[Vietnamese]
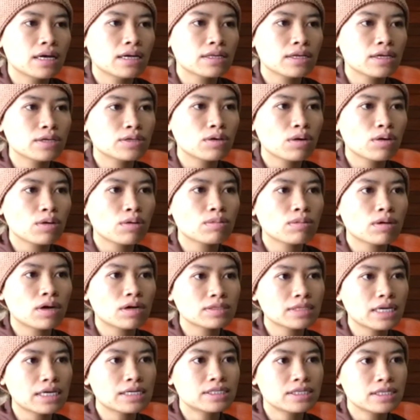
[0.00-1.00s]
Thì tôi cũng
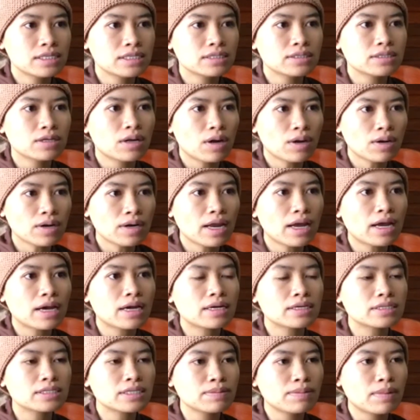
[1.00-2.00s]
có giải trình rõ ràng
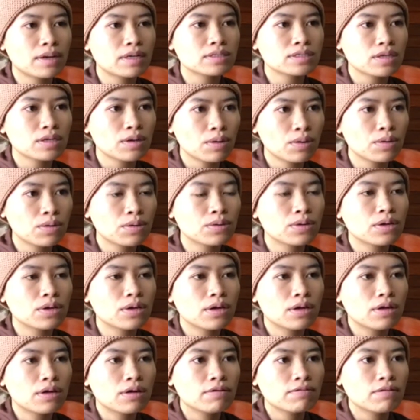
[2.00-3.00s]
là trên mạng xã hội,
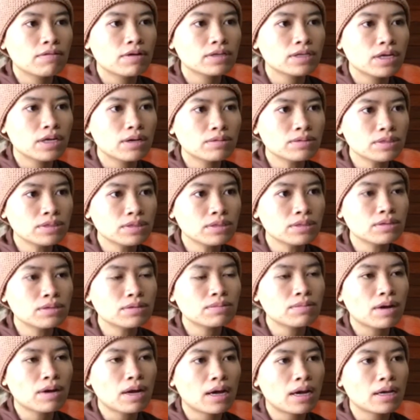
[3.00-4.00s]
và nếu như
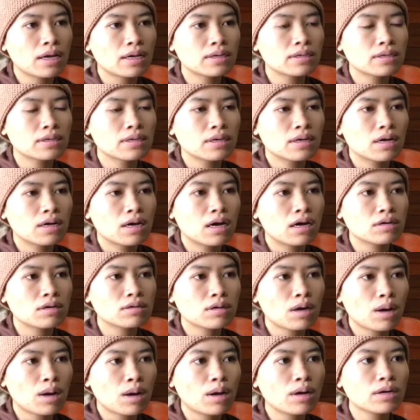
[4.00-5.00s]
mà
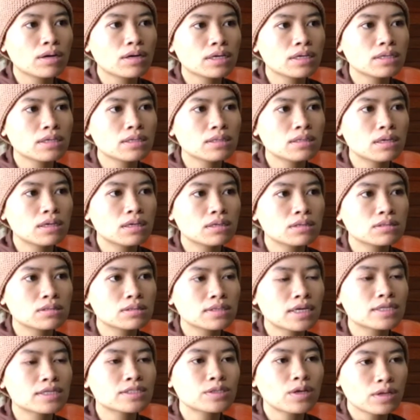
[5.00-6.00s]
có cái
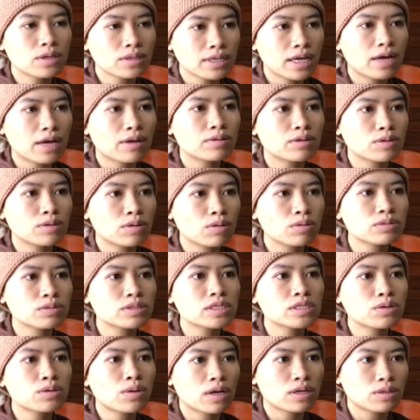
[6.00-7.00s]
sai sót nào thì tôi cũng
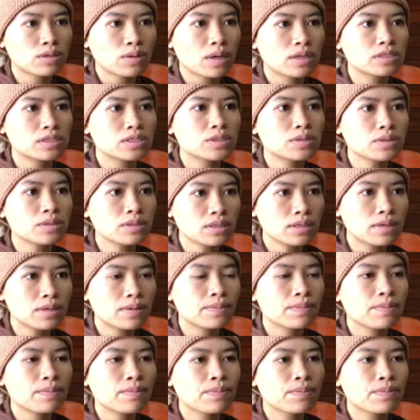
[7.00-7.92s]
xin hoàn toàn chịu trách nhiệm.